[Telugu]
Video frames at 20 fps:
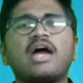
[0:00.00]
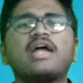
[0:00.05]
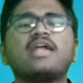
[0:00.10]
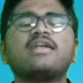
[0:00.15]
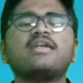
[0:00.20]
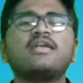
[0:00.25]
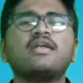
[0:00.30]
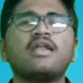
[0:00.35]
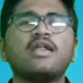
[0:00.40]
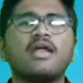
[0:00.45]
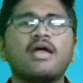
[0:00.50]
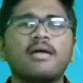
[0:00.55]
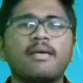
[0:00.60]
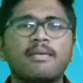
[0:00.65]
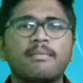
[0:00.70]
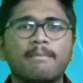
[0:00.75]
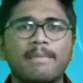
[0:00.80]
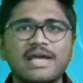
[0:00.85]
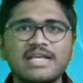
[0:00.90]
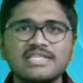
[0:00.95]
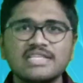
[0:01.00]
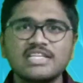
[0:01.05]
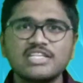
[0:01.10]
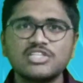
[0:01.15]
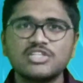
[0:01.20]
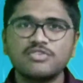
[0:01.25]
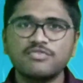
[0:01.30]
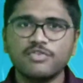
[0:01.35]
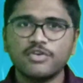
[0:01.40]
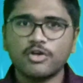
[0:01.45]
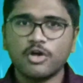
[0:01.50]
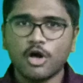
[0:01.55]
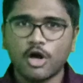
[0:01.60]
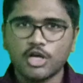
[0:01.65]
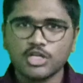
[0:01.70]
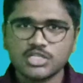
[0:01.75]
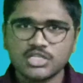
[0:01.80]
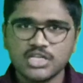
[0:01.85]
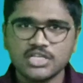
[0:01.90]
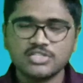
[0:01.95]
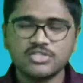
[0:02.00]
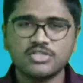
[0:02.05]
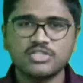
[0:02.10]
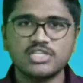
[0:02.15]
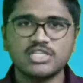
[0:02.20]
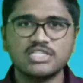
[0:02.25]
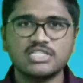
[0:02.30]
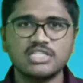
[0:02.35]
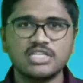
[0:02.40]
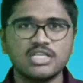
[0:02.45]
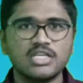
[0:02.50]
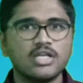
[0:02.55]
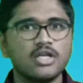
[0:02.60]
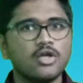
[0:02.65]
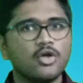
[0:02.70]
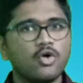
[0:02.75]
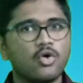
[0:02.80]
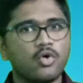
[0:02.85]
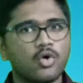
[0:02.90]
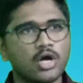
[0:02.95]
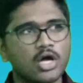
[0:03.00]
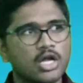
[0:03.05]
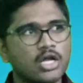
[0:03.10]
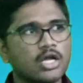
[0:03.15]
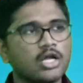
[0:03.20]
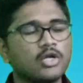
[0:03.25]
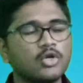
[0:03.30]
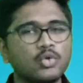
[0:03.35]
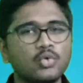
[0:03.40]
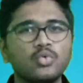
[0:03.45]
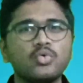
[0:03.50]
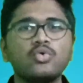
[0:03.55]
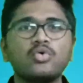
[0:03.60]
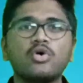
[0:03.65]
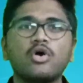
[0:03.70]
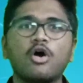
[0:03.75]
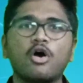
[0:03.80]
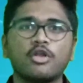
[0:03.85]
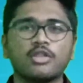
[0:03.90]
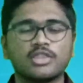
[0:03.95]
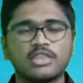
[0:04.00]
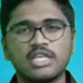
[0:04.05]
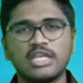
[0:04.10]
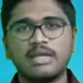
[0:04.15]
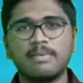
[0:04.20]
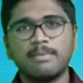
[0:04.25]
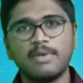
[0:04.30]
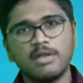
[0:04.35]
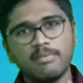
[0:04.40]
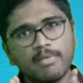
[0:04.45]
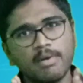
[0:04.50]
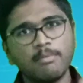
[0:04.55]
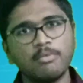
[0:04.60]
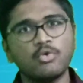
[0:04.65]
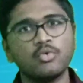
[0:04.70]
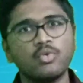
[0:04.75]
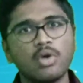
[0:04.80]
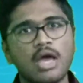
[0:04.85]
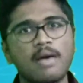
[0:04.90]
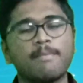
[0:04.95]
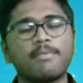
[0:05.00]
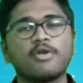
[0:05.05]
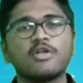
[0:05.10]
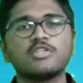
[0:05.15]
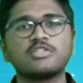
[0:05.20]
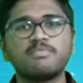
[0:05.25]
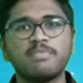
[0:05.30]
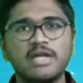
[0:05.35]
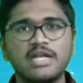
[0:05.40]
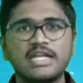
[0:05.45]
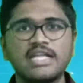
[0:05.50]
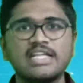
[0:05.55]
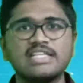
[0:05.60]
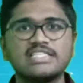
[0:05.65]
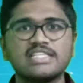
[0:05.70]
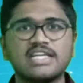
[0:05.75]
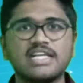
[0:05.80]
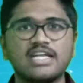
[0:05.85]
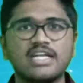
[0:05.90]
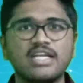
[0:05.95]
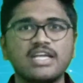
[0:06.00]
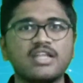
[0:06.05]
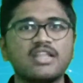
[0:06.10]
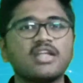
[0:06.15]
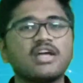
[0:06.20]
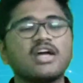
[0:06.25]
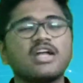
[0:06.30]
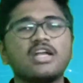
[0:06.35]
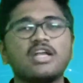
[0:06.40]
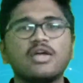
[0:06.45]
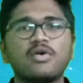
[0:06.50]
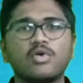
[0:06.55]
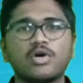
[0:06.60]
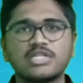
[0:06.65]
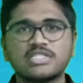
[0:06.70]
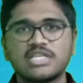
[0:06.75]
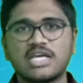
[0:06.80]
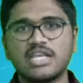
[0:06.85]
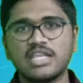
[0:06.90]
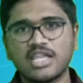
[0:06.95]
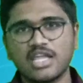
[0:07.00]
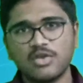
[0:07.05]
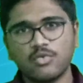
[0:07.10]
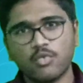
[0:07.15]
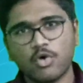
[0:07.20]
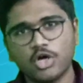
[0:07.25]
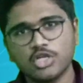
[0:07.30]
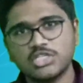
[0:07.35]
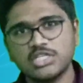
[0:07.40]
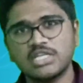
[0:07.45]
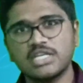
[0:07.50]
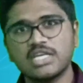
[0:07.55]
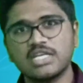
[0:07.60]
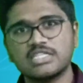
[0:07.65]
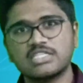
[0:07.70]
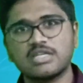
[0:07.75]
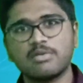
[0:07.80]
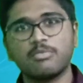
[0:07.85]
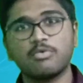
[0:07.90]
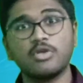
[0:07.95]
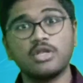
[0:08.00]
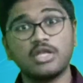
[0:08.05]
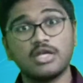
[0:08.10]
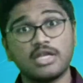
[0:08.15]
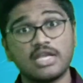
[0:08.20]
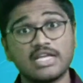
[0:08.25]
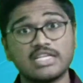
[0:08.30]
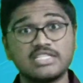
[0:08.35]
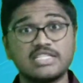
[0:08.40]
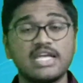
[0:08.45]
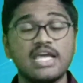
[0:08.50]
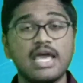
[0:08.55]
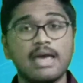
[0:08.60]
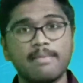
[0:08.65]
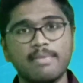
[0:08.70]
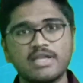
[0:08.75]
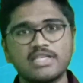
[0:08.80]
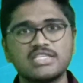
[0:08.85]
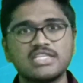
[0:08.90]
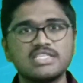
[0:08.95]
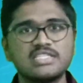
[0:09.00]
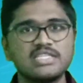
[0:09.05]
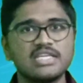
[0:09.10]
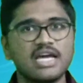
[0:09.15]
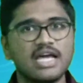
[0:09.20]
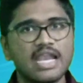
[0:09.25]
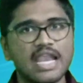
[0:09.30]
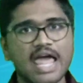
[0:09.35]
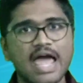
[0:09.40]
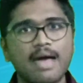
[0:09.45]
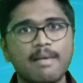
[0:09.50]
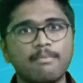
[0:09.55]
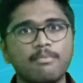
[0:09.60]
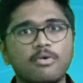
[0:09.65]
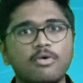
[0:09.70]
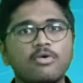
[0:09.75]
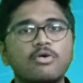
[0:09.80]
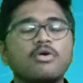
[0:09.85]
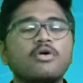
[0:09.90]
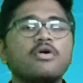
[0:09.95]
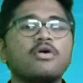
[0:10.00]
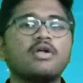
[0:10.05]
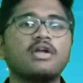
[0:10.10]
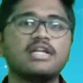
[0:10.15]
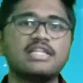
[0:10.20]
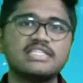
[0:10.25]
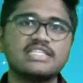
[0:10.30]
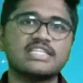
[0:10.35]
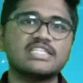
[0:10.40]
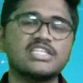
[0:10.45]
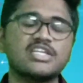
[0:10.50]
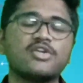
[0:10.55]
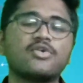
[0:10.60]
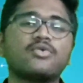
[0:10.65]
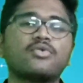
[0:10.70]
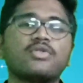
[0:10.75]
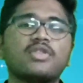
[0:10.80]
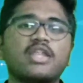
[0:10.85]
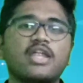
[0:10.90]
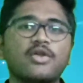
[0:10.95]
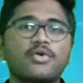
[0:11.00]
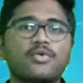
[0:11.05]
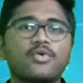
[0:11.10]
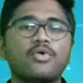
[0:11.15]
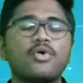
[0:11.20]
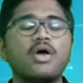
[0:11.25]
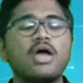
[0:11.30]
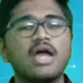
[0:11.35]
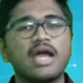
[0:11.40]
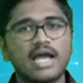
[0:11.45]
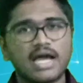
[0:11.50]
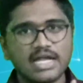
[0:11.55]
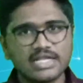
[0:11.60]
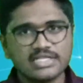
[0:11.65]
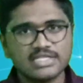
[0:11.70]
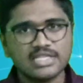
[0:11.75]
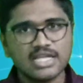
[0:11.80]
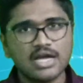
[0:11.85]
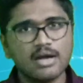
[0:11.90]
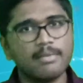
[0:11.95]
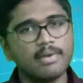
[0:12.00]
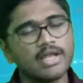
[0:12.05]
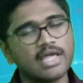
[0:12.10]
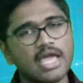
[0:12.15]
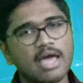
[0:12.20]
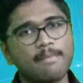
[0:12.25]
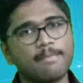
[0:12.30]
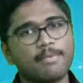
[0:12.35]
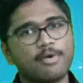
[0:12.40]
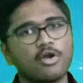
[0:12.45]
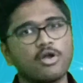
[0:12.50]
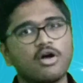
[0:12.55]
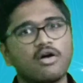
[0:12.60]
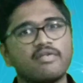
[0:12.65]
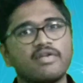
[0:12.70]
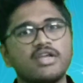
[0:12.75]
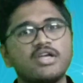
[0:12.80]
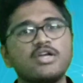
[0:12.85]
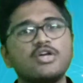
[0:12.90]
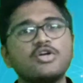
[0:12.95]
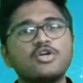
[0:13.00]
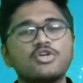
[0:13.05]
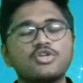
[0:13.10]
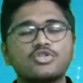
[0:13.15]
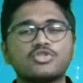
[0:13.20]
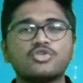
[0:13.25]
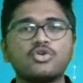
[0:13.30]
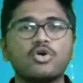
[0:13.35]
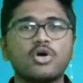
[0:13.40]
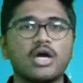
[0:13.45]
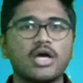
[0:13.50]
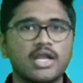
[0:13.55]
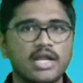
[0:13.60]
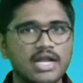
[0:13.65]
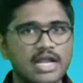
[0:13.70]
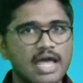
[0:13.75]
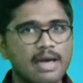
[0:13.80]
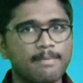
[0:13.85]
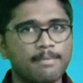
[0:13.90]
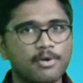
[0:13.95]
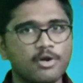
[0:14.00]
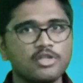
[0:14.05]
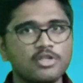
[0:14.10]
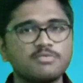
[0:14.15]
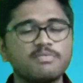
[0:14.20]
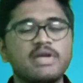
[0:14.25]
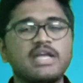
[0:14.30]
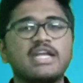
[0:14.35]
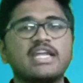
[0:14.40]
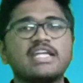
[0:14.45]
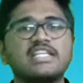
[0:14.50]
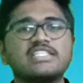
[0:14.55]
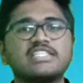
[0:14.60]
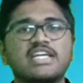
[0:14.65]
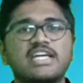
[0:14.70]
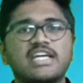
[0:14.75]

అండ్ మై సజెషన్ ఫర్ హాస్టలర్స్ వచ్చేసి ఒక టూ ఆర్ త్రీ మినిమం టూ అప్రాన్స్ మెయింటైన్ చేయండి ఎందుకంటే ఒకసారి దాన్ని వాషింగ్ చేసినప్పుడు నీకు నెక్స్ట్ డే ఎమర్జెన్సీగా ల్యాబ్ డిసెక్షన్ ఉందనుకో ఖచ్చితంగా మనకి అప్రాన్ కావాలి సో ఒక రెండు అప్రాన్స్ మెయింటైన్